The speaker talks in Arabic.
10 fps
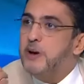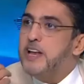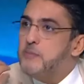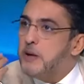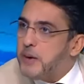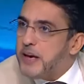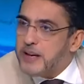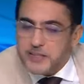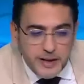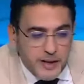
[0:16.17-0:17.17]
يولي ما
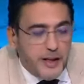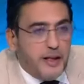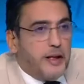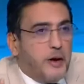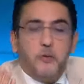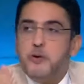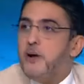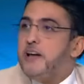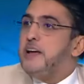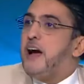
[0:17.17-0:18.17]
يبيعش
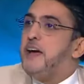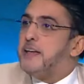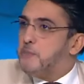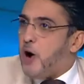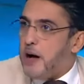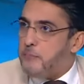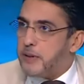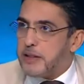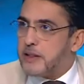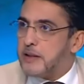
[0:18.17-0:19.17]
ويولي غير
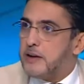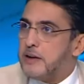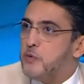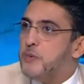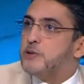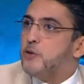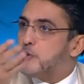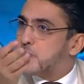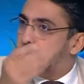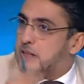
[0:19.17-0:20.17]
محبذ وما
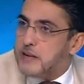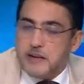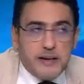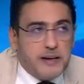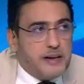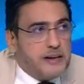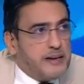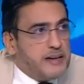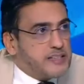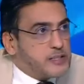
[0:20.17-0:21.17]
يدخلش
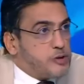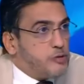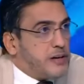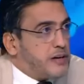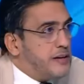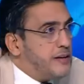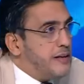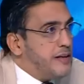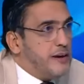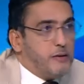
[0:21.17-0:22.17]
للسوق
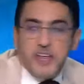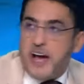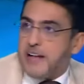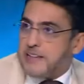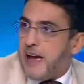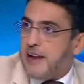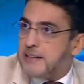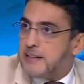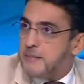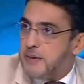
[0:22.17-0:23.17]
ولا حتى
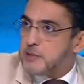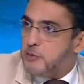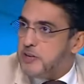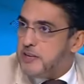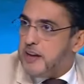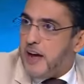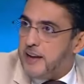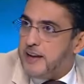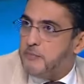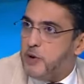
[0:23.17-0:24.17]
عند مسؤولين
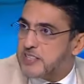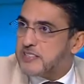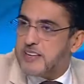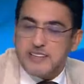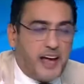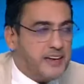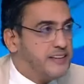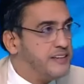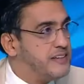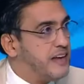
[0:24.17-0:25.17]
على مؤسسات
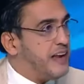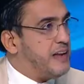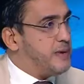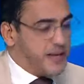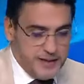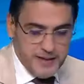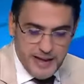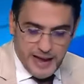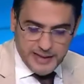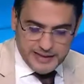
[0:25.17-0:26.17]
يعني اعلاميه
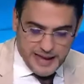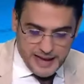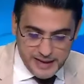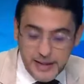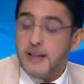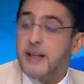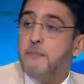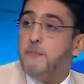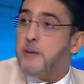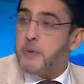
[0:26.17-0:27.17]
على اي حال
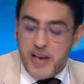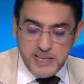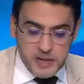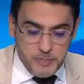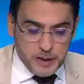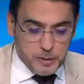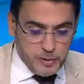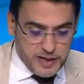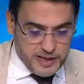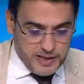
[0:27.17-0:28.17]
ما يبيعش
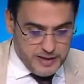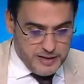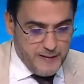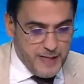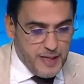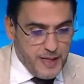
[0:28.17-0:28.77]
البلاطو اللي